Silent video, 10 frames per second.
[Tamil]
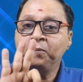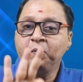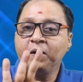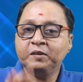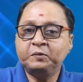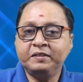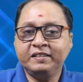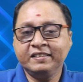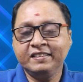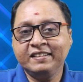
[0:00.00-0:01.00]
மூணாவது
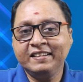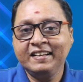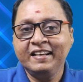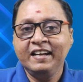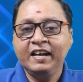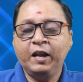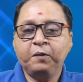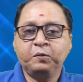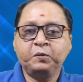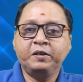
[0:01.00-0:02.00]
வந்துட்டு
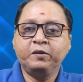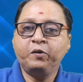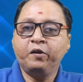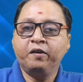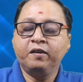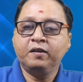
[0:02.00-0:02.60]
நம்ம வந்து ஒரு